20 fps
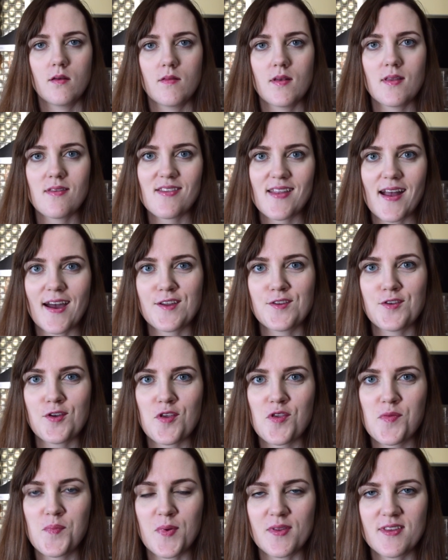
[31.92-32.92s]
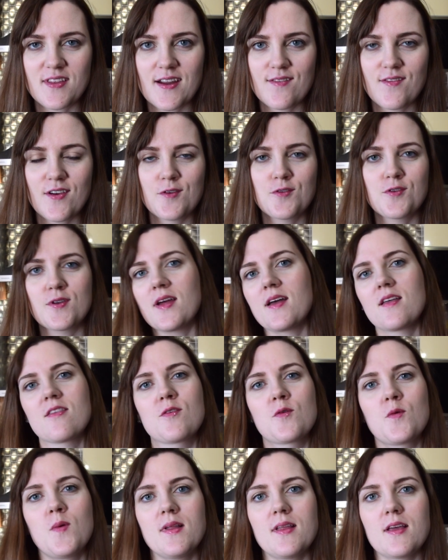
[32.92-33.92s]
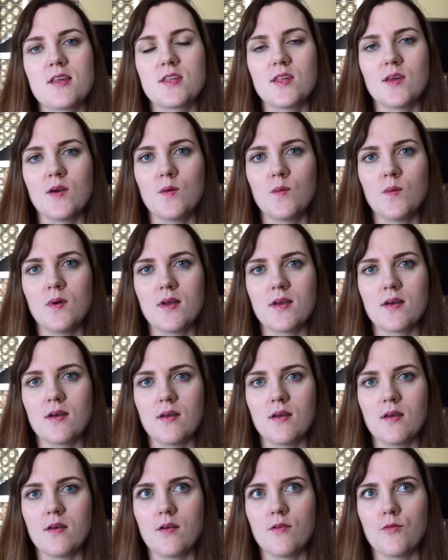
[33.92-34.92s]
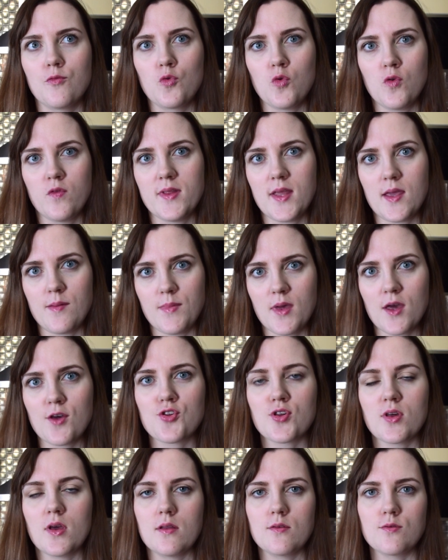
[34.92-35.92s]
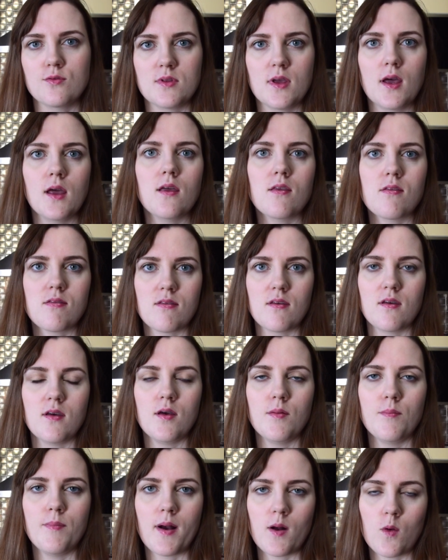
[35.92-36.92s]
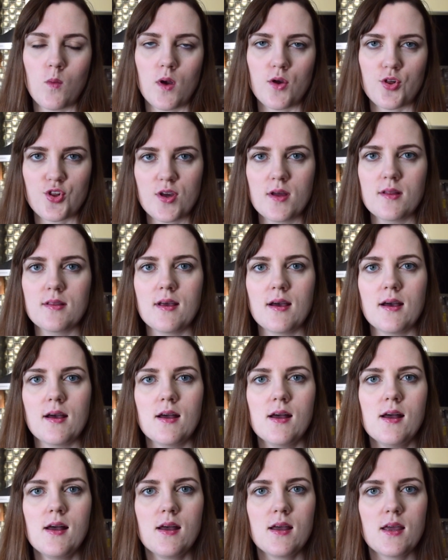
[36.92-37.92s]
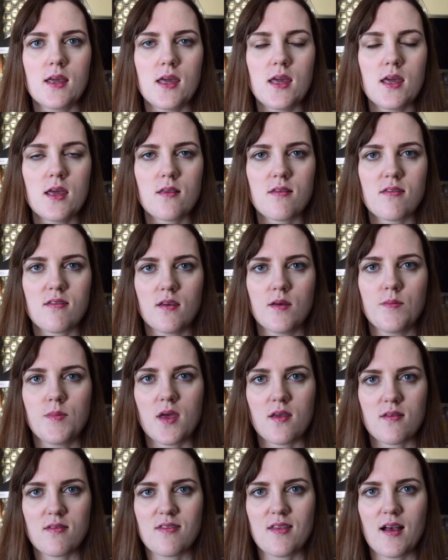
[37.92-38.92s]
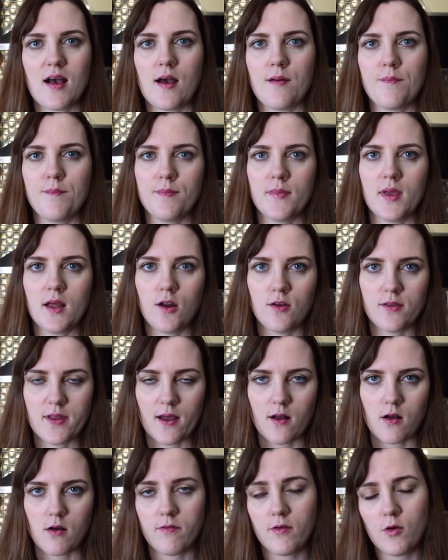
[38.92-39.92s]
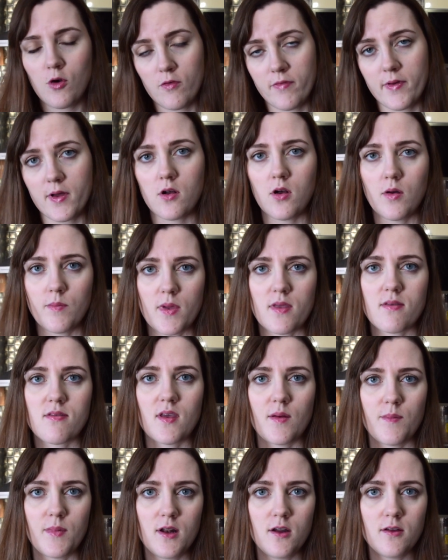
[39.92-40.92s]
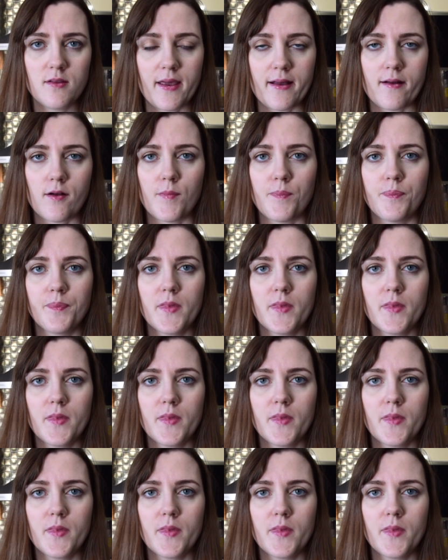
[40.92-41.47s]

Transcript: Więc tak, to jest potrawa, która składa się e, w głównej mierze tutaj z bakłażana i z mięsa mielonego, wołowego mięsa mielonego.